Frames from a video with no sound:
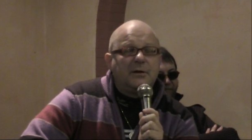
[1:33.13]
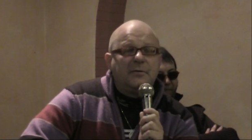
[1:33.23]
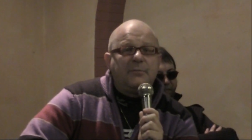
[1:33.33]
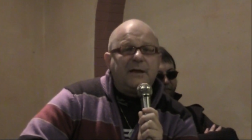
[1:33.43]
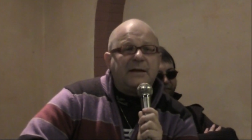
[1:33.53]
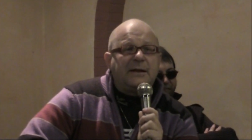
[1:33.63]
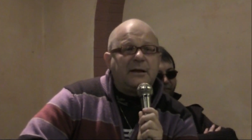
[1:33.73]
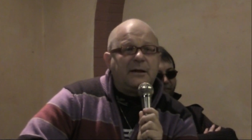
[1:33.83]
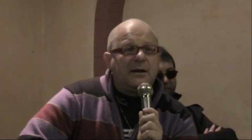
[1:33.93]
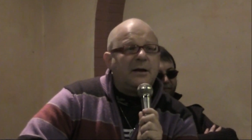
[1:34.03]

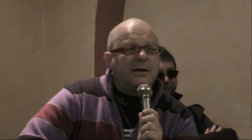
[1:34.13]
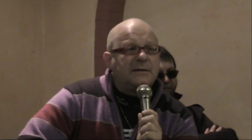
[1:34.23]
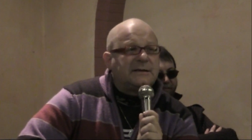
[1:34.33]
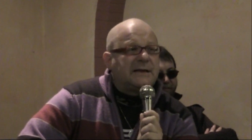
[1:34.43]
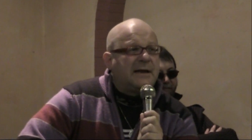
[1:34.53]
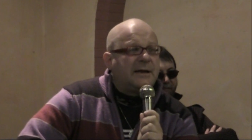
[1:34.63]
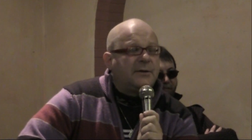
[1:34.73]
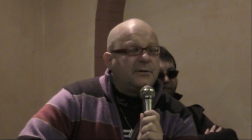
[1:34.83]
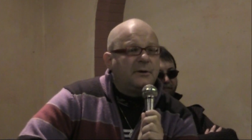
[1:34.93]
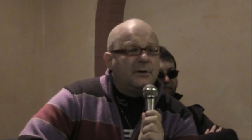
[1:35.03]
metal eh,
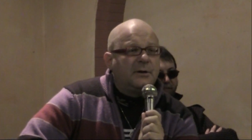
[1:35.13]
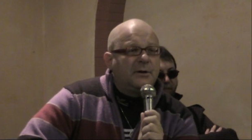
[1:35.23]
satanico,